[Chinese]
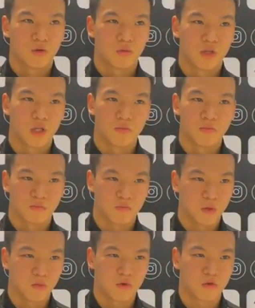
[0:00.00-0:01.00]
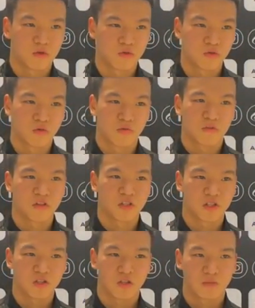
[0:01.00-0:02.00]
顽强拼搏就是那种不放
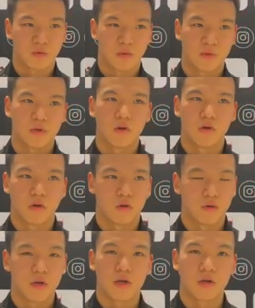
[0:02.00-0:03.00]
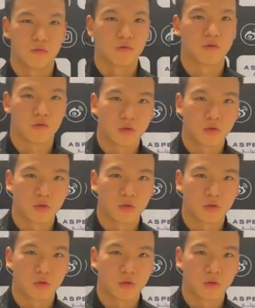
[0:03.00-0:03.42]
弃精神嘛，慢慢咬咬回来还是不错。